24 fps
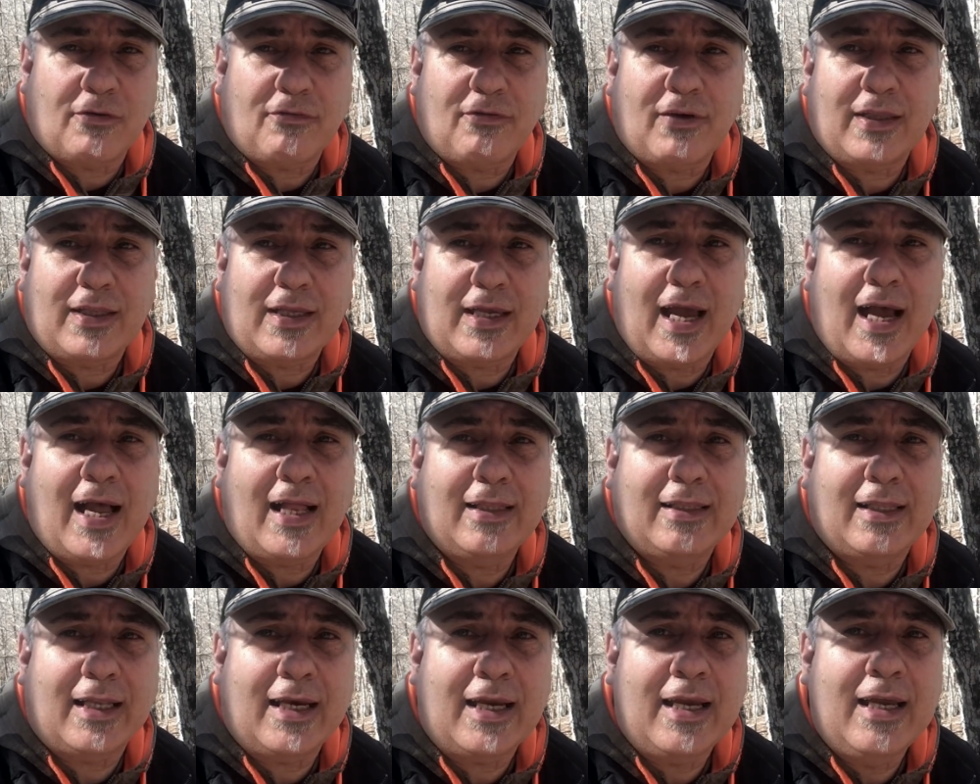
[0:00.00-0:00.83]
fatti
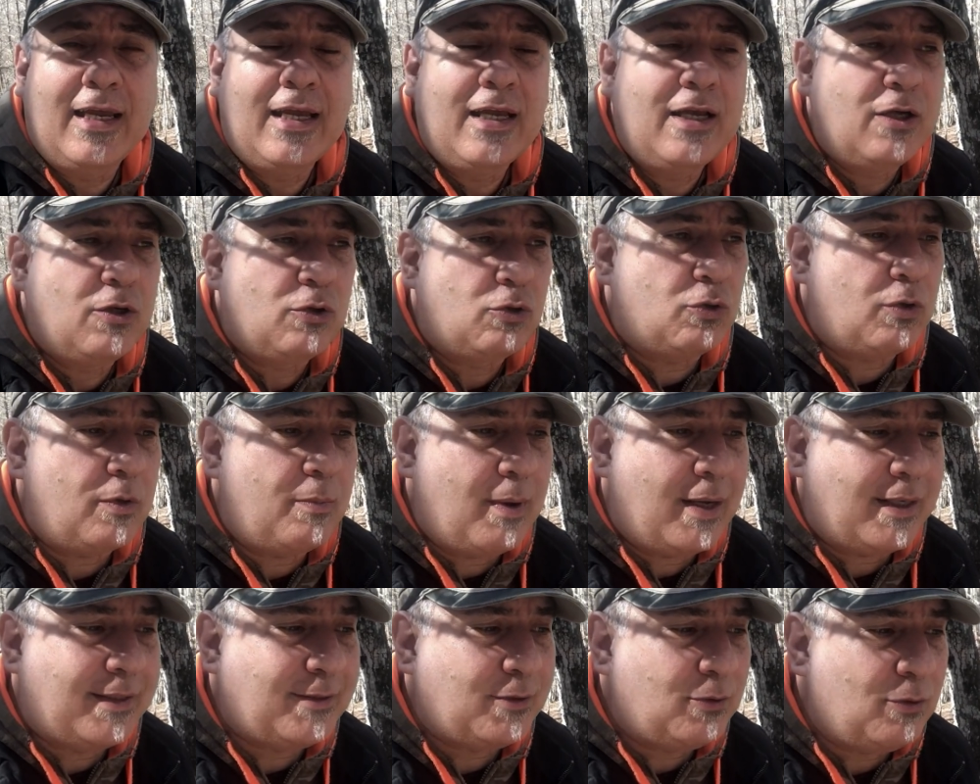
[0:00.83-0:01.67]
altri sui
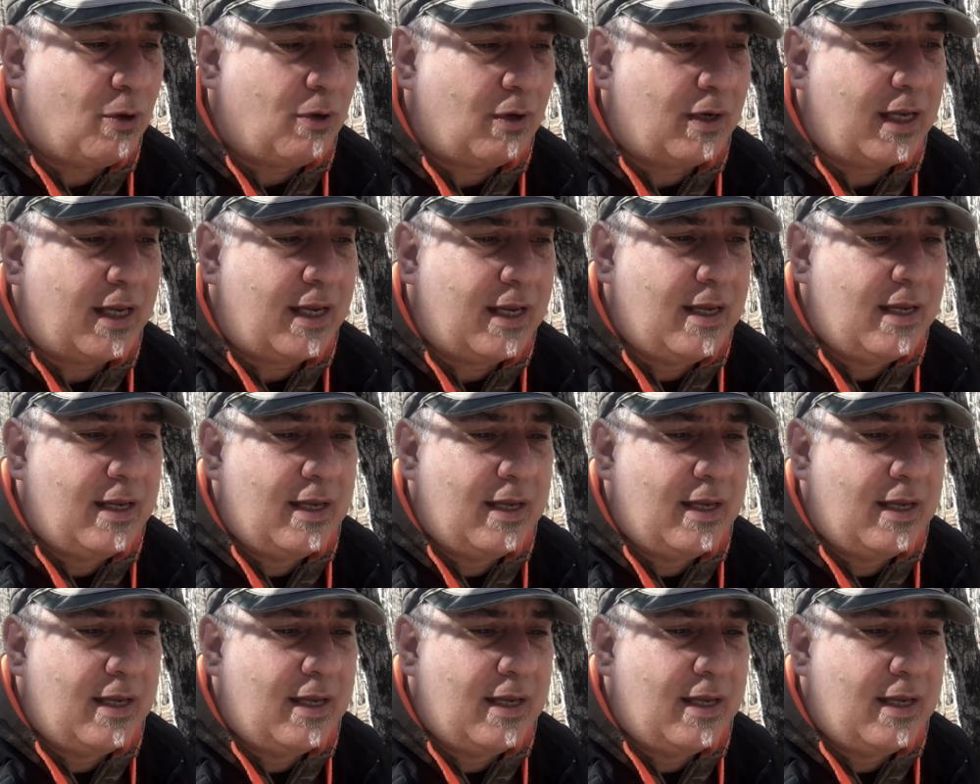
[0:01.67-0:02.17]
marzuoli